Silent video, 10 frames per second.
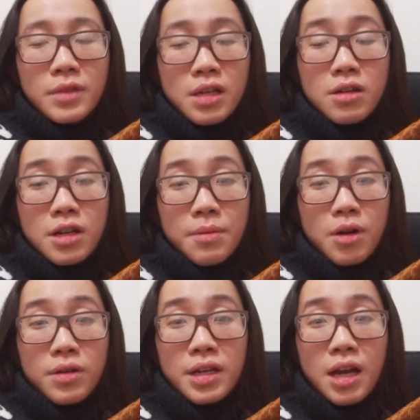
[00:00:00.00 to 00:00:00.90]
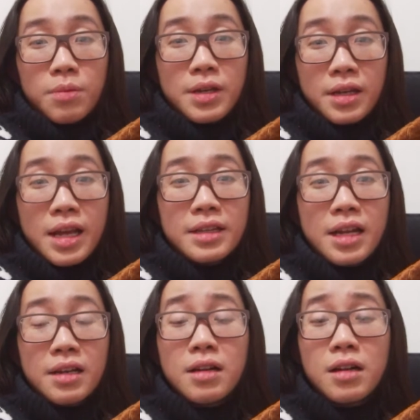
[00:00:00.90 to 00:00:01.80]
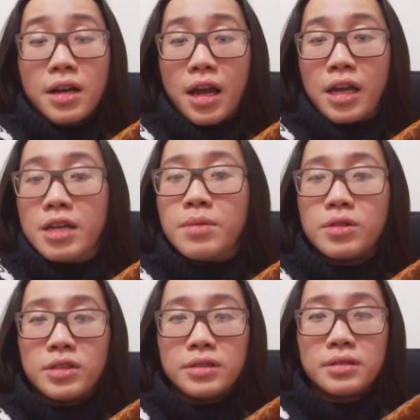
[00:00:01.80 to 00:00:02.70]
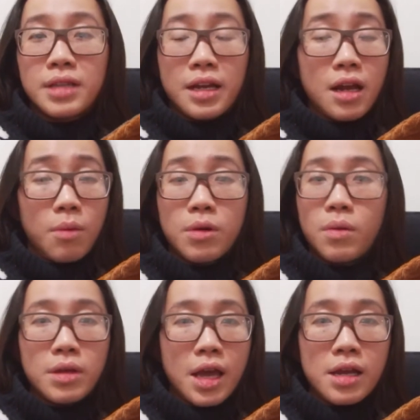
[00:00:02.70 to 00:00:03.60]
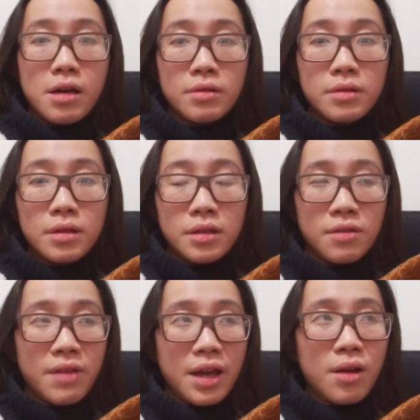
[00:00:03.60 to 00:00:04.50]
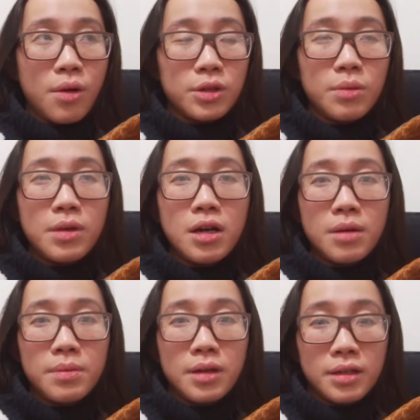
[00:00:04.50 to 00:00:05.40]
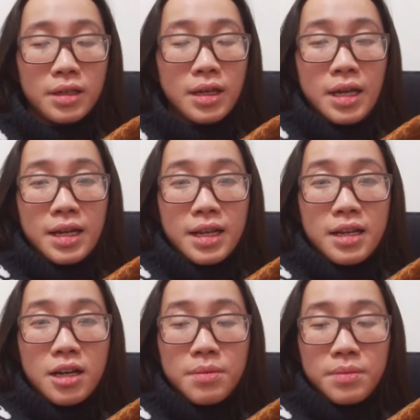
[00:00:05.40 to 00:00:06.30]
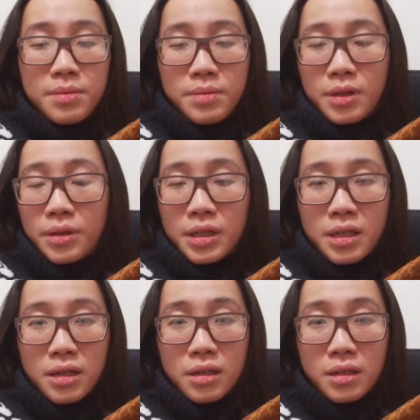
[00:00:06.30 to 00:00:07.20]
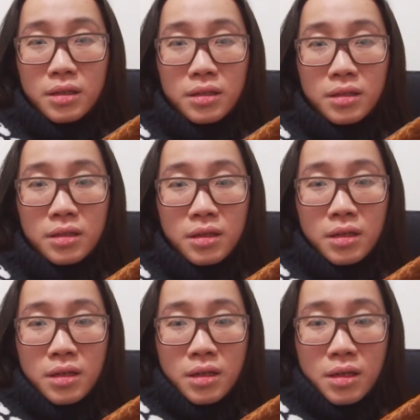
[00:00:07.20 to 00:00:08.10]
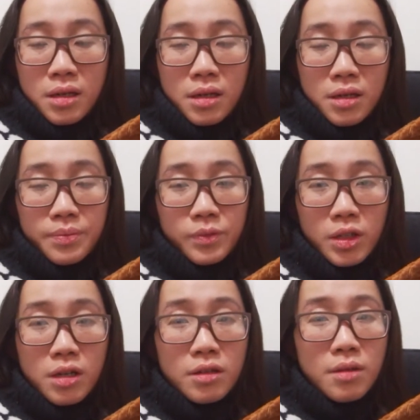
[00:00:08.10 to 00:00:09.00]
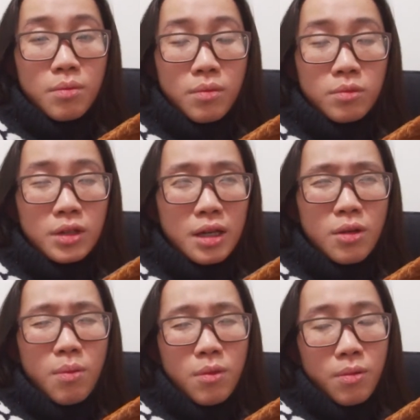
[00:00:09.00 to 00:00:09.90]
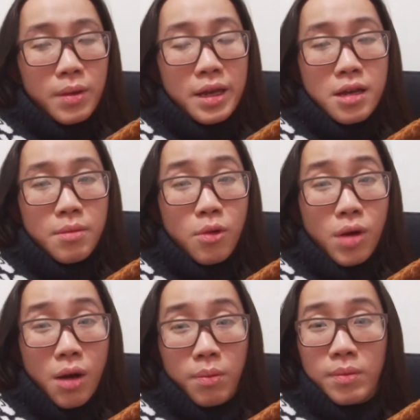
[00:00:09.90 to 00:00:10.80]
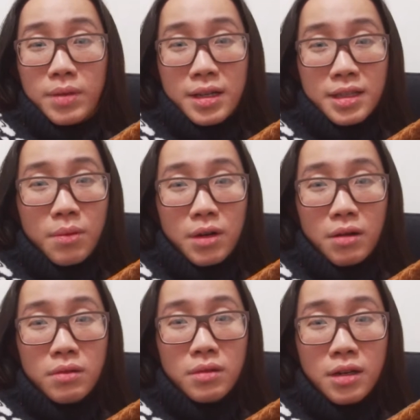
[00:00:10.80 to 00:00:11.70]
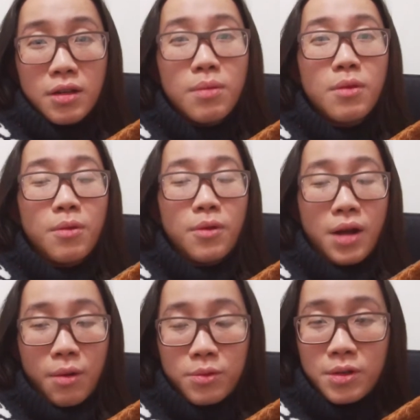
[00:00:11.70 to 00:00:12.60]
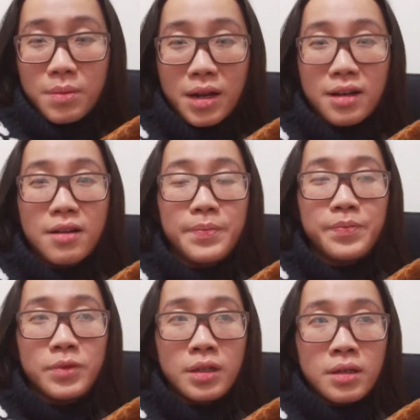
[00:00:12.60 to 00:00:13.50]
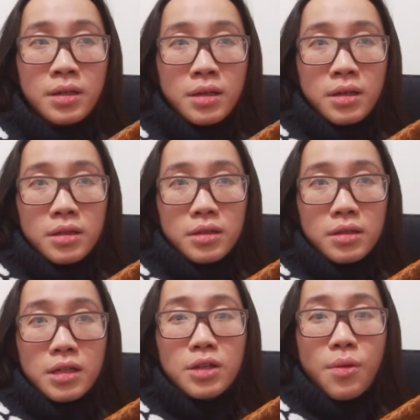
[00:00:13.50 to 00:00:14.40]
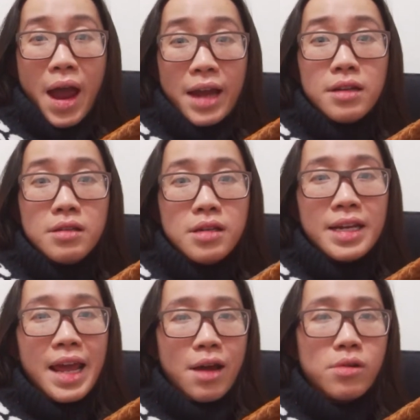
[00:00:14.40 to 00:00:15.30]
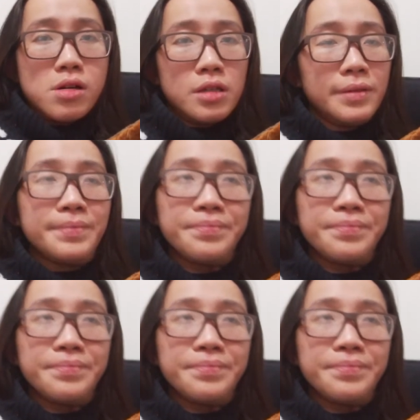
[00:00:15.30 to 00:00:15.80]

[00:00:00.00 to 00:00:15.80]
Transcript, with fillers: cái người nào mà còn đi học thì ở đây ta rất là nể mọi người tại học đâu có dễ đâu đâu phải ngồi trong lớp rồi lấy lớp rồi à, à, kết thúc kết thúc một cái mùa học là xong đâu kết thúc một mùa học nhưng mà nó nó kết quả nó như thế nào thôi